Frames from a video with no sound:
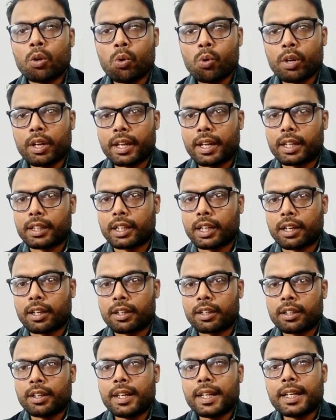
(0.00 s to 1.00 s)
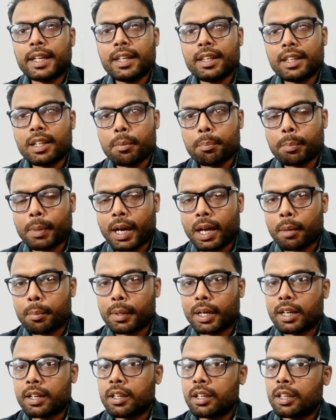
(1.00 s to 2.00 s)
हो गया था लेकिन ये बार
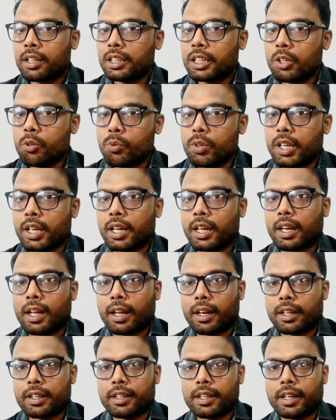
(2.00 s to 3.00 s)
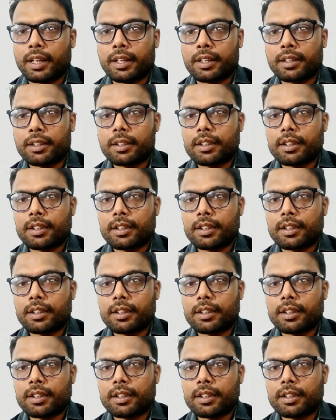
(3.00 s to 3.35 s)
बार क्यों निकल आ रही है